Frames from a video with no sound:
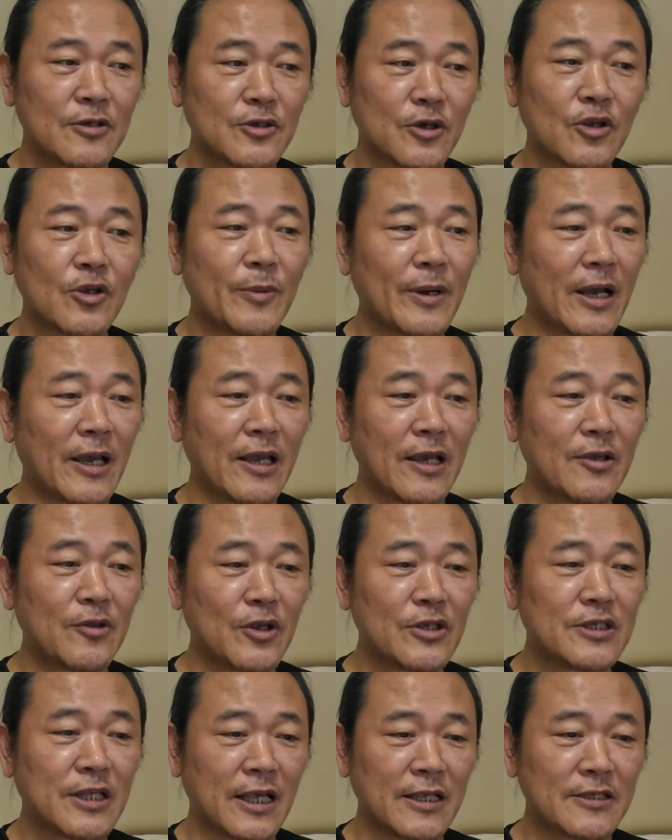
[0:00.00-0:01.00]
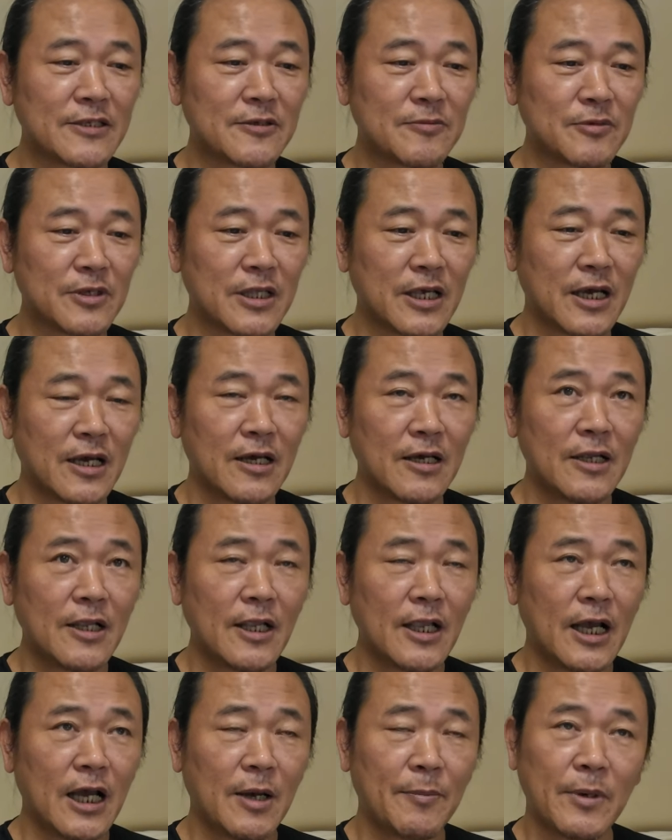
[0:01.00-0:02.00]
전혀 방해가 되진 않습니다.
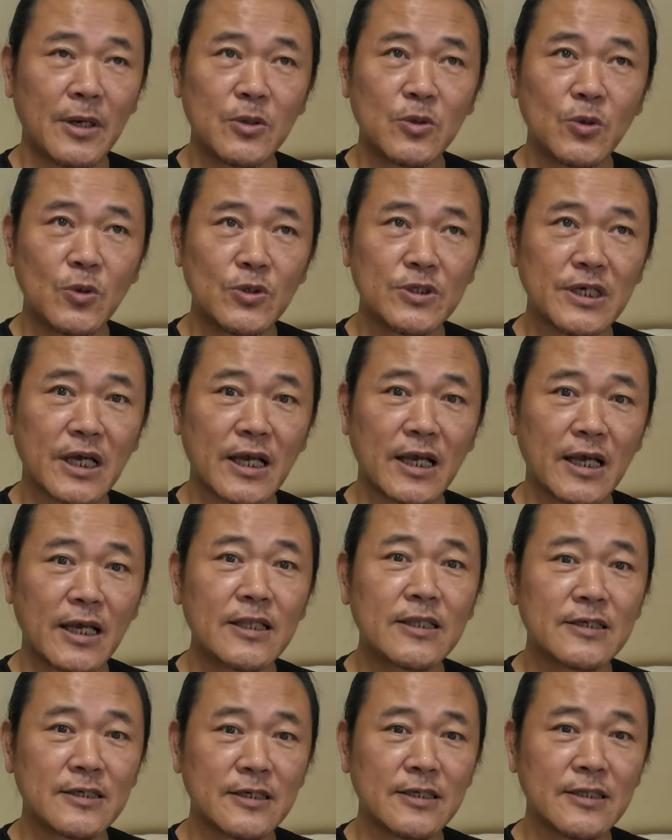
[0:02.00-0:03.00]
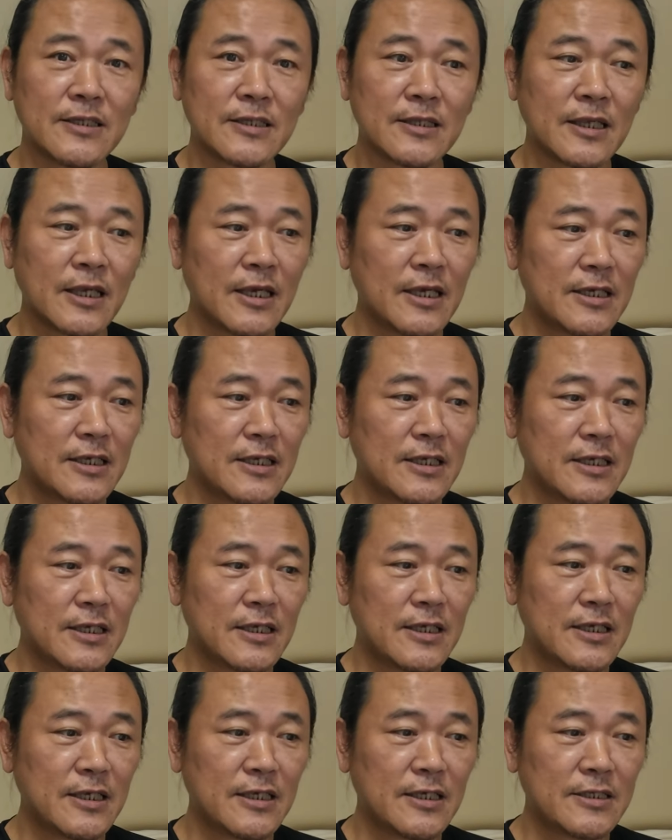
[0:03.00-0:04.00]
아마도 작가는
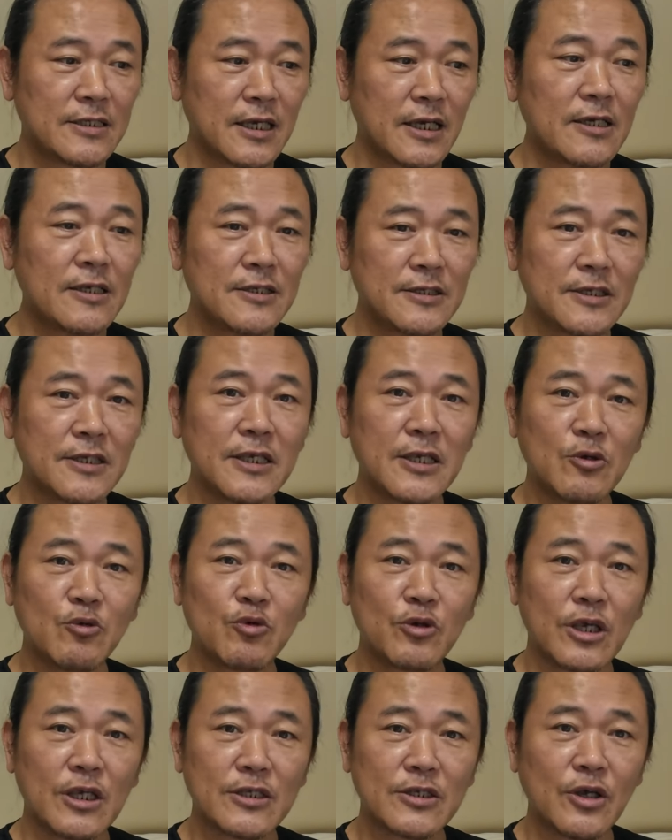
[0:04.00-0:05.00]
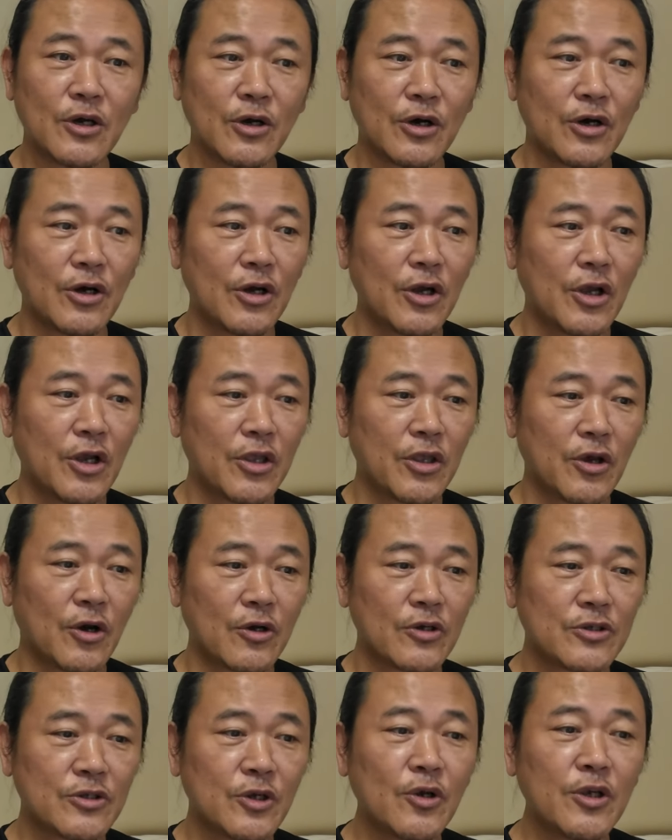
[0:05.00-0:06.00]
이 책을 쓰기 위해서
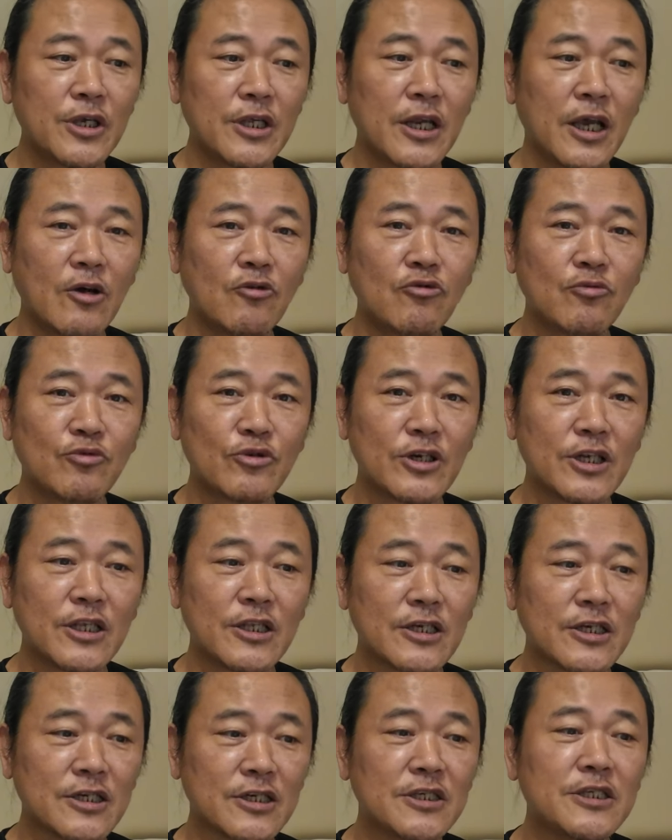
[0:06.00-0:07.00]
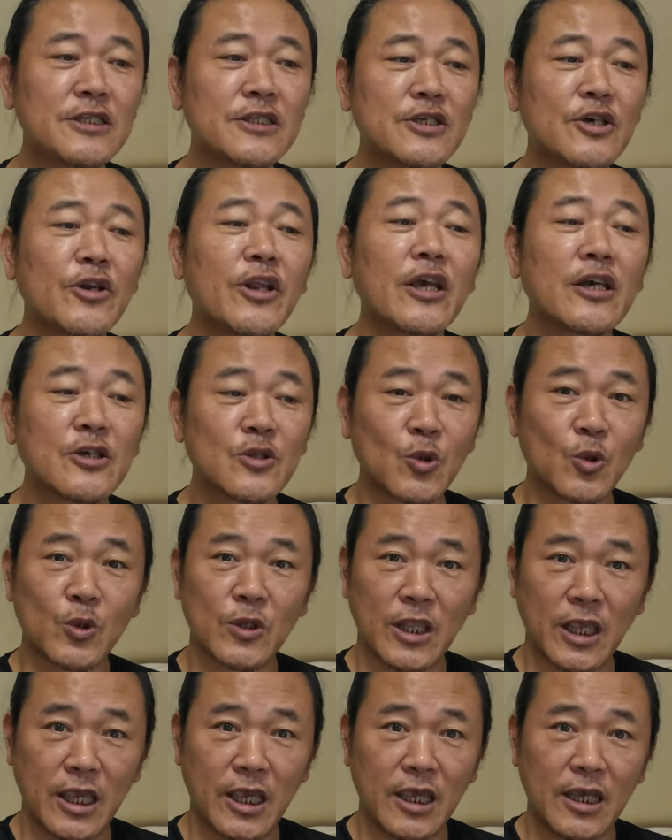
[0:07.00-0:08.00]
경성이라고 불리는 그 시절의 그
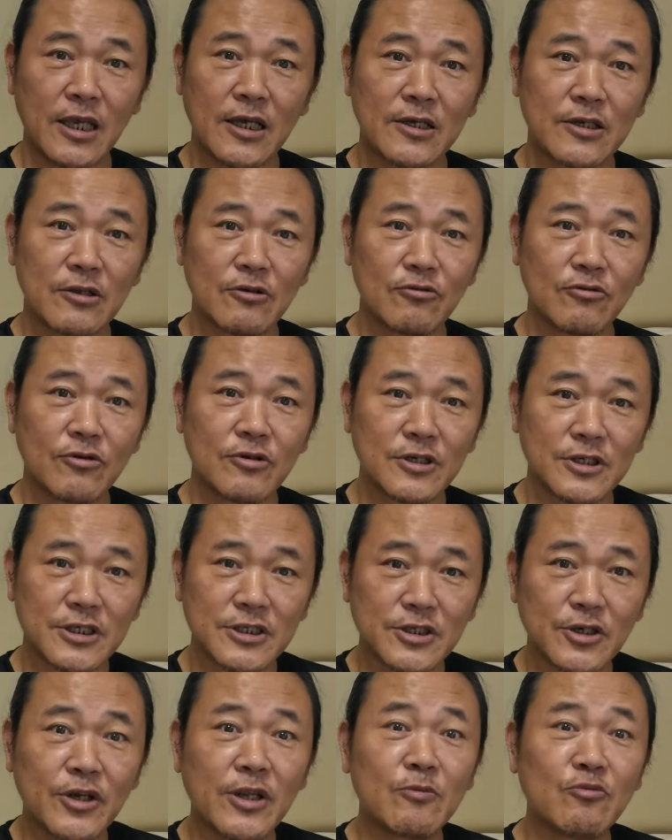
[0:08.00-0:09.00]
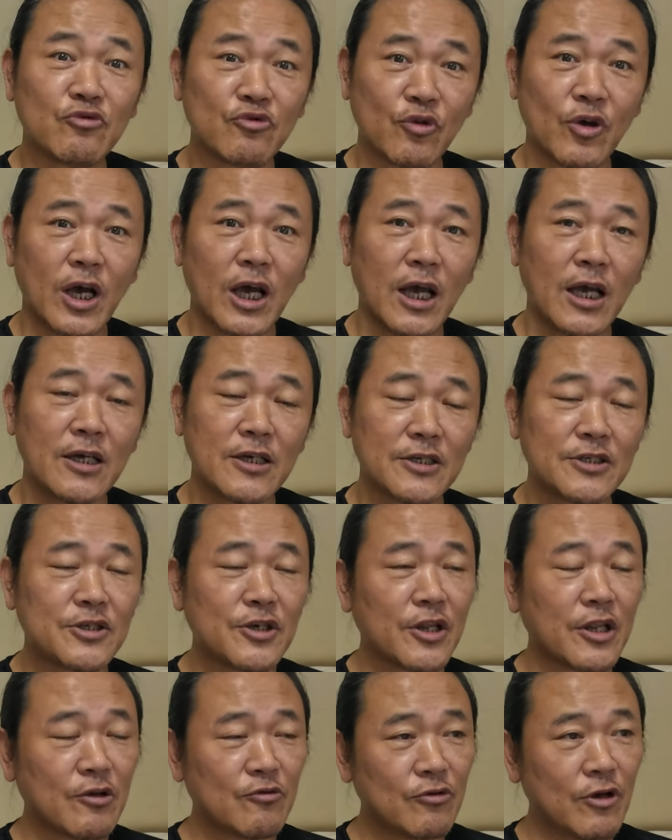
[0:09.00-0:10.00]
동네 그리고 그 시절의 문화 그
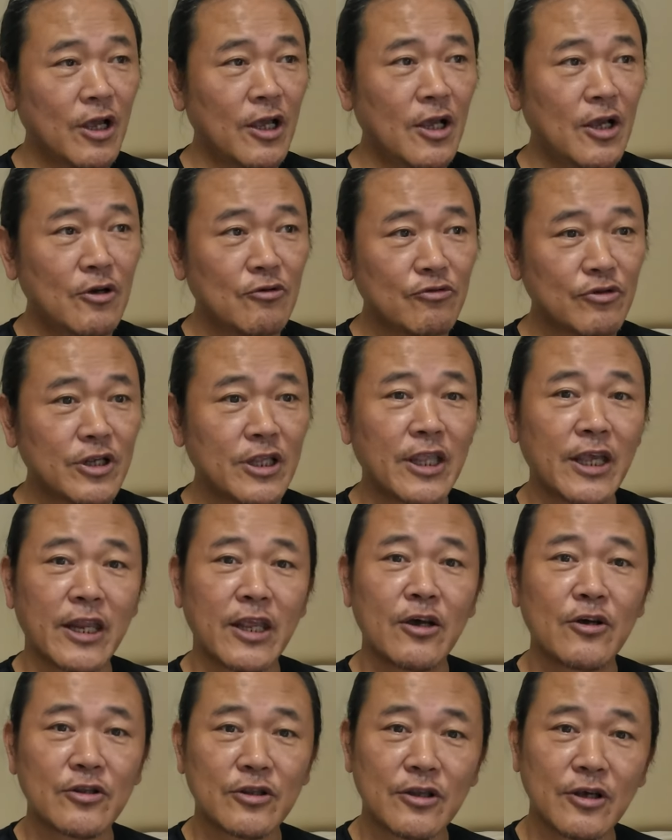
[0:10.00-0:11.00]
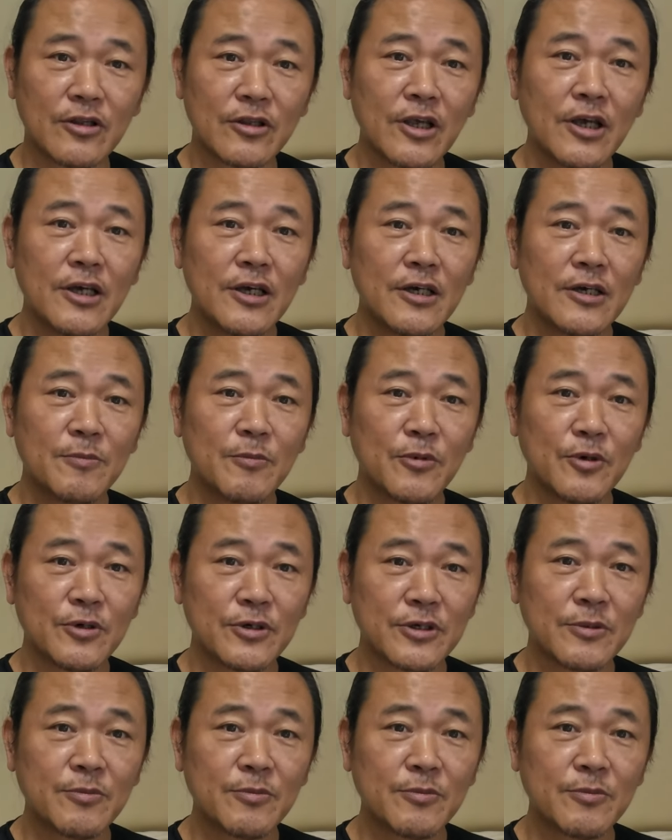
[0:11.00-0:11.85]
시절의 우리나라의 어떤 뭐